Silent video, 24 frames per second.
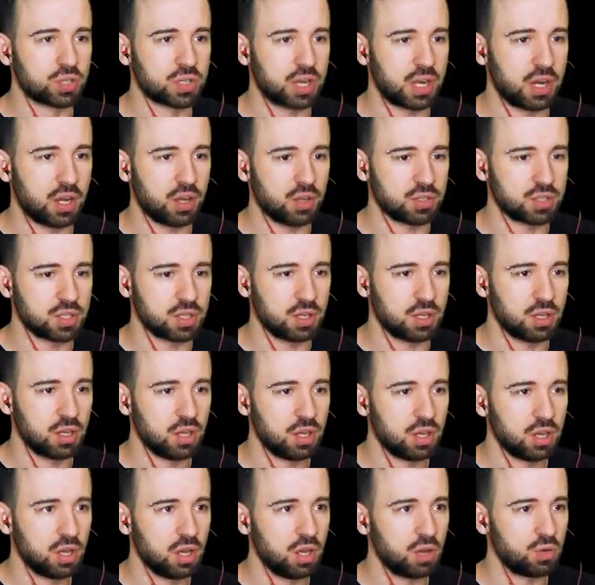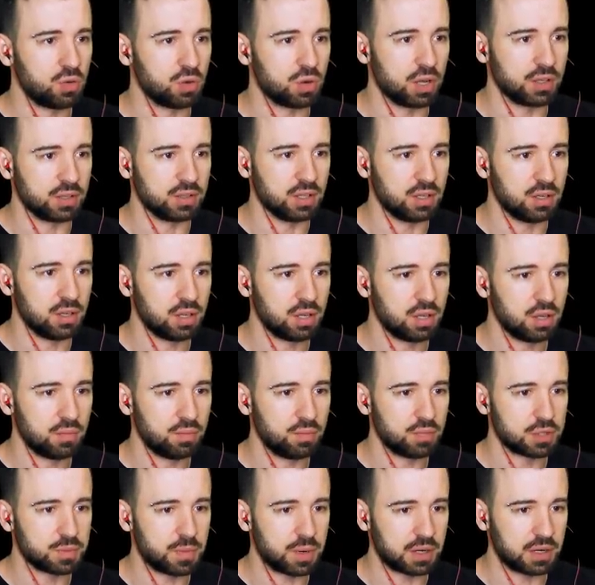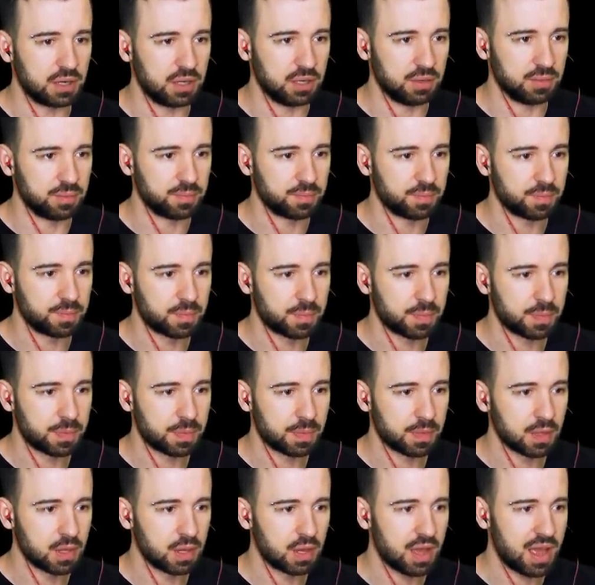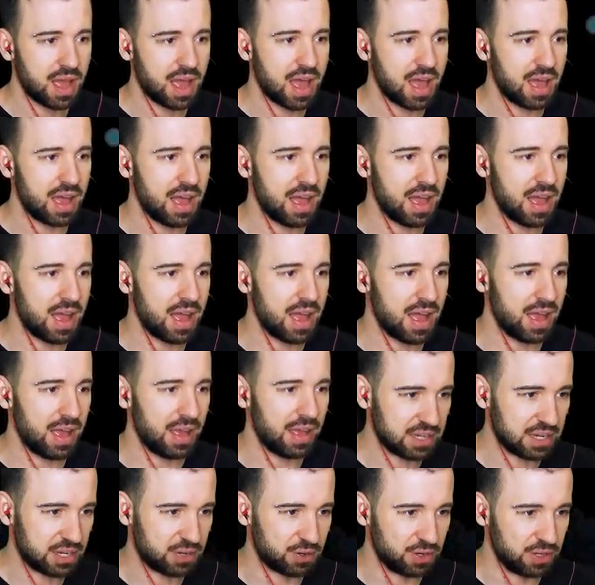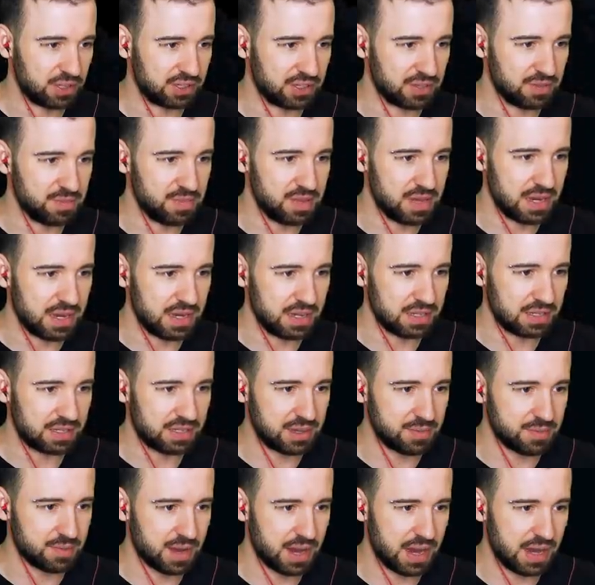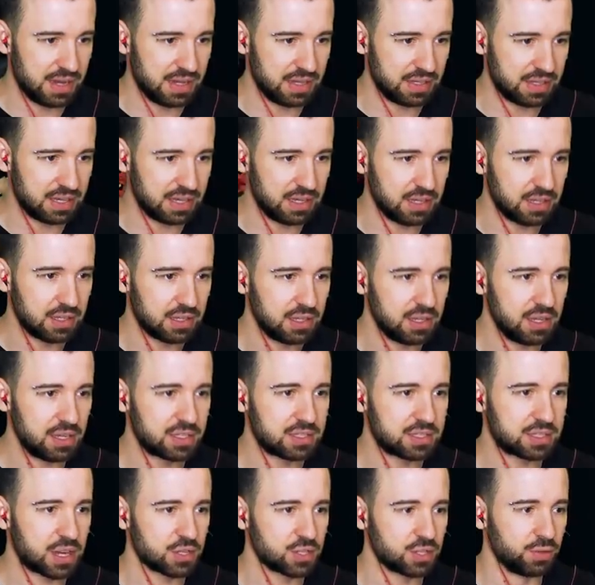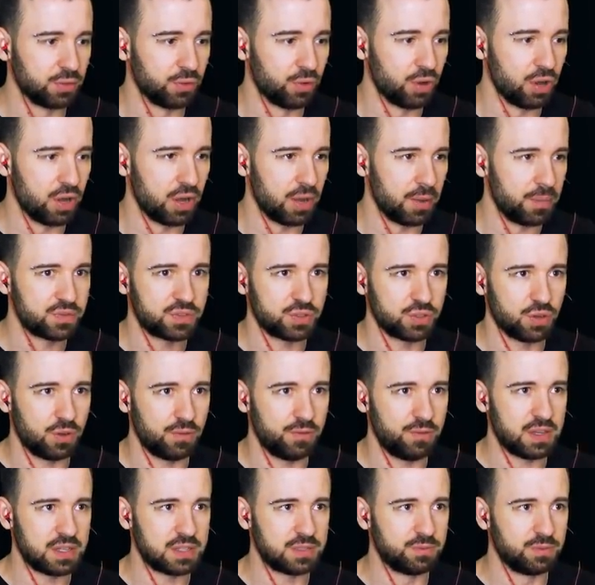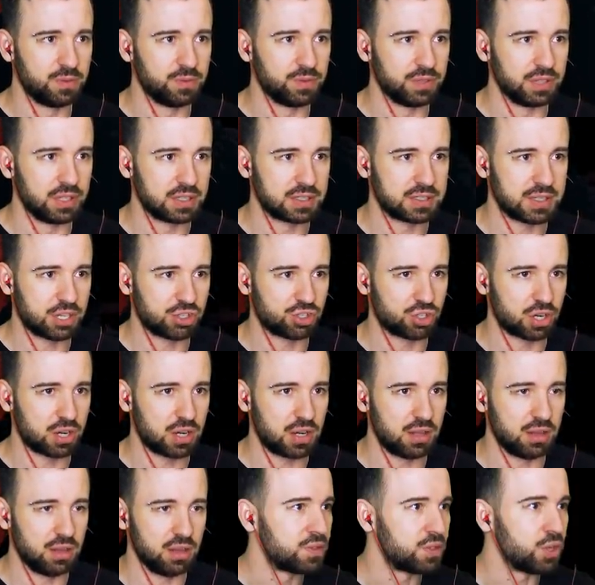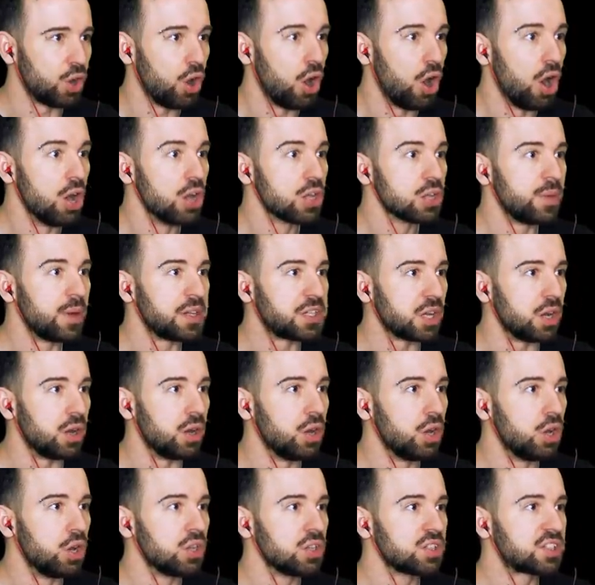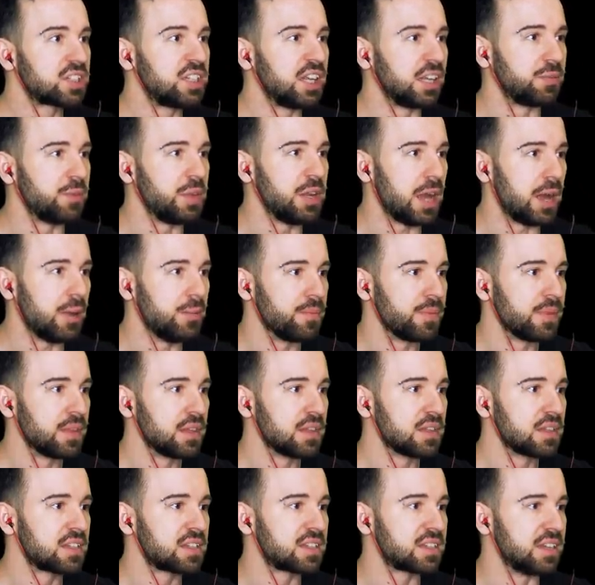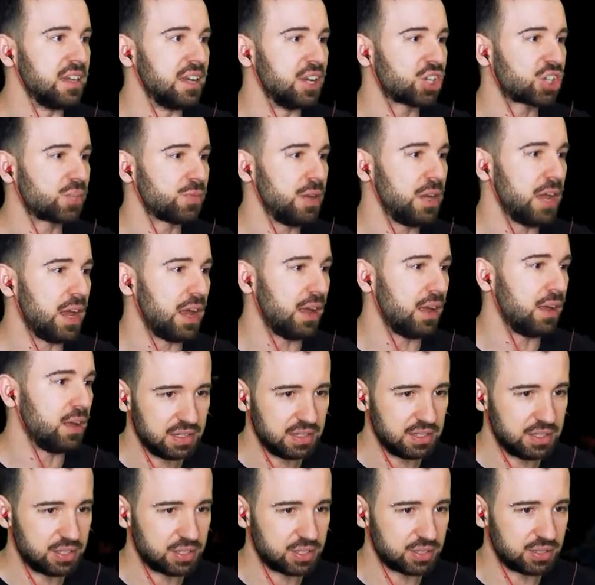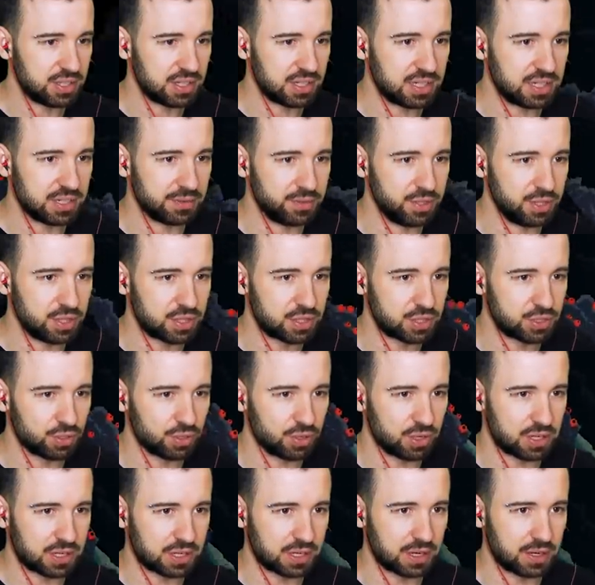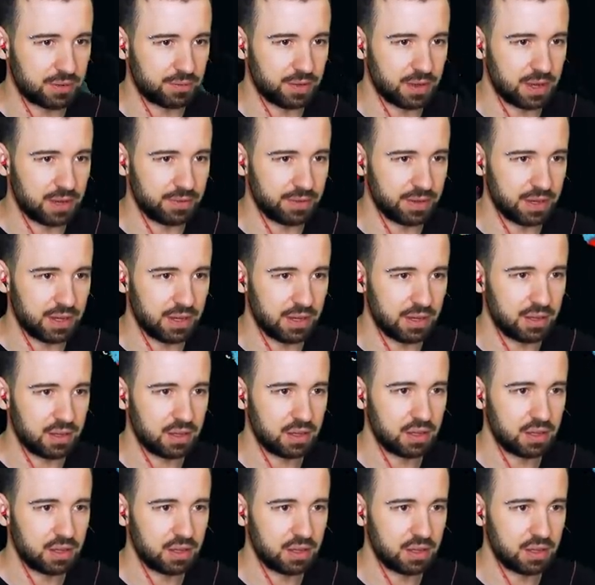ускоряются. Аккуратно. Мы смогли. Ага, такой ты миленький, маленький. Их сразу двое. Все, весь выводок сожрал. Все, смотрите, сыт меня. Слышишь меня? Иди сюда, говнецо кровавое.